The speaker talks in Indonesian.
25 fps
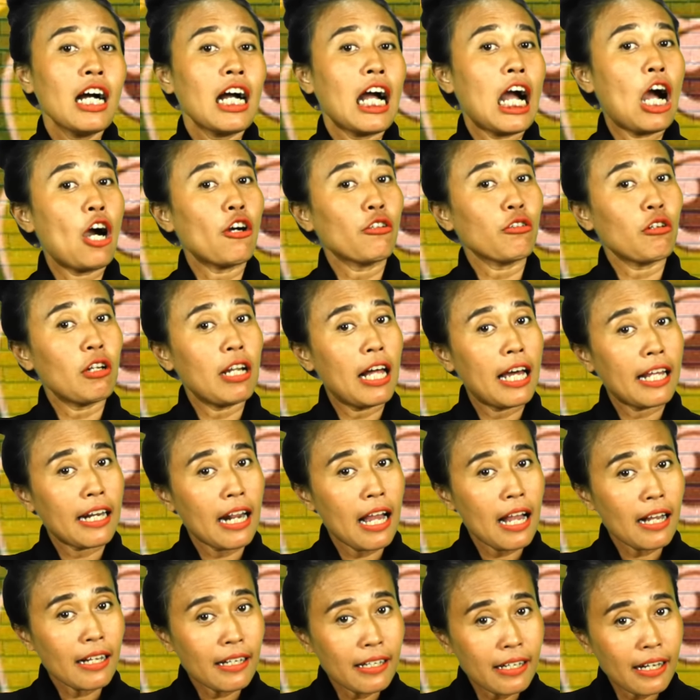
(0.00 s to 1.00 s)
kaos
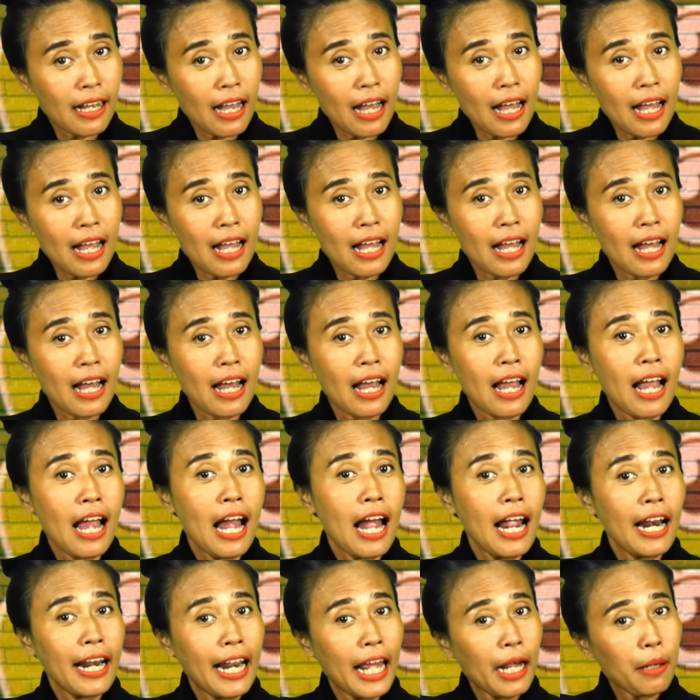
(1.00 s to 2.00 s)
olahraga,
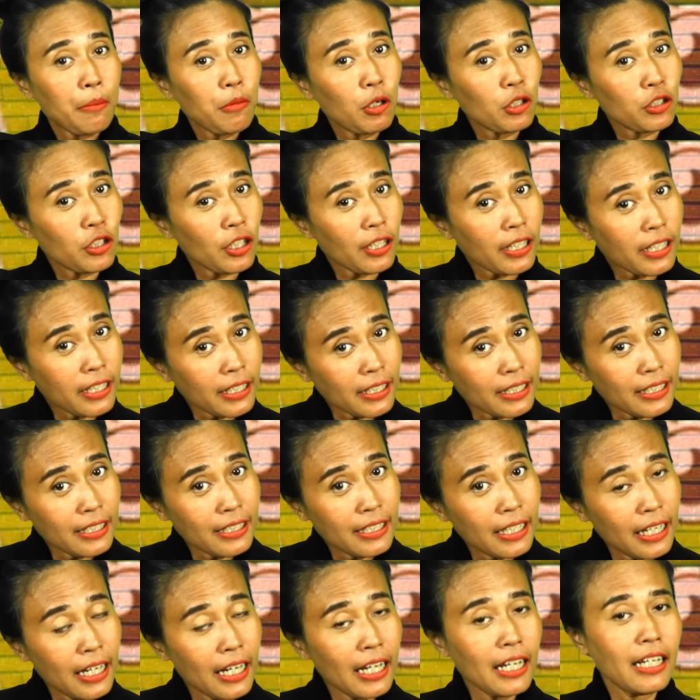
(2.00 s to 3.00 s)
naik motor
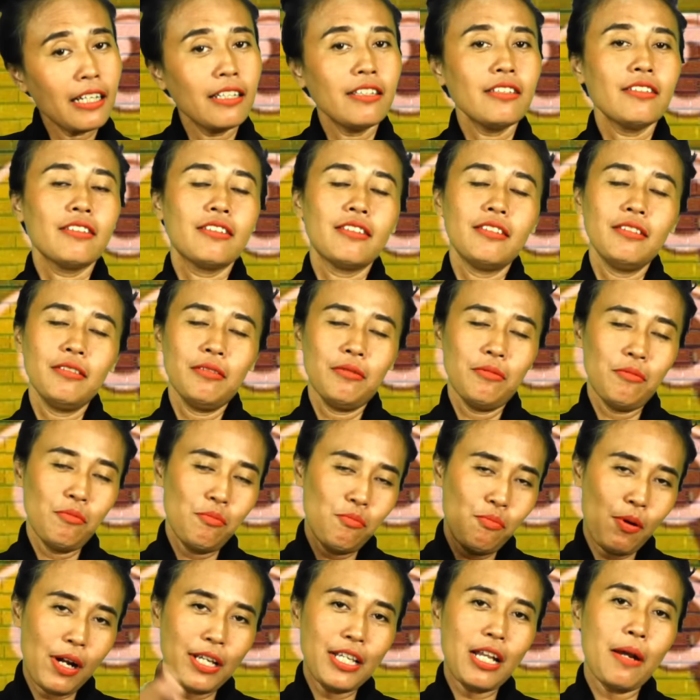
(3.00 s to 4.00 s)
gede.
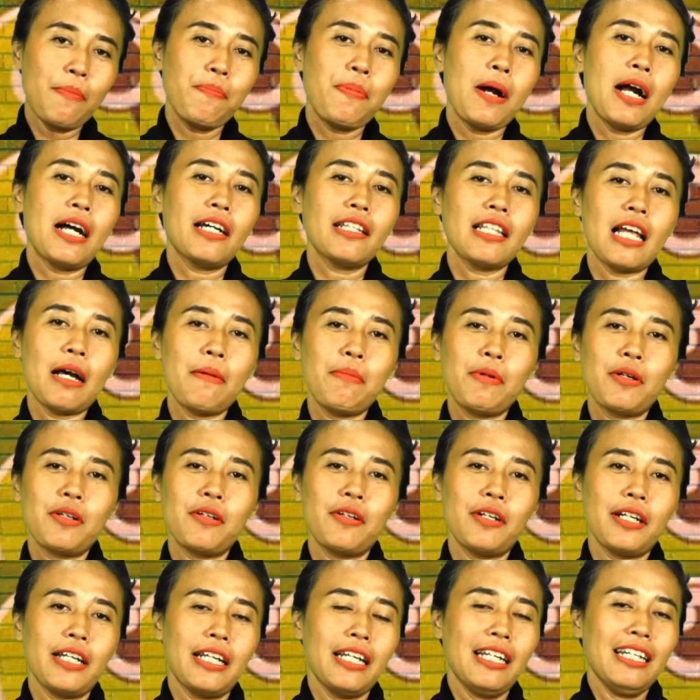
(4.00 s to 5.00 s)
Banyak banget lah
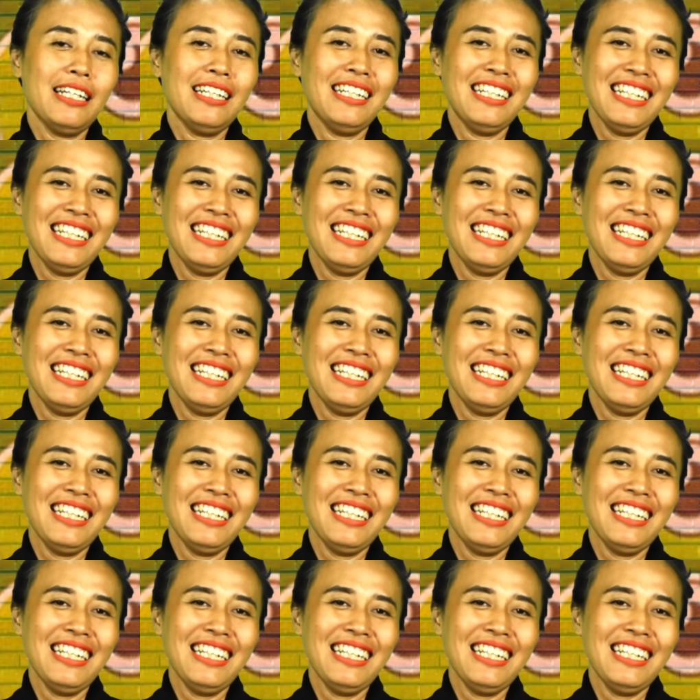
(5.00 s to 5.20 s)
pokoknya.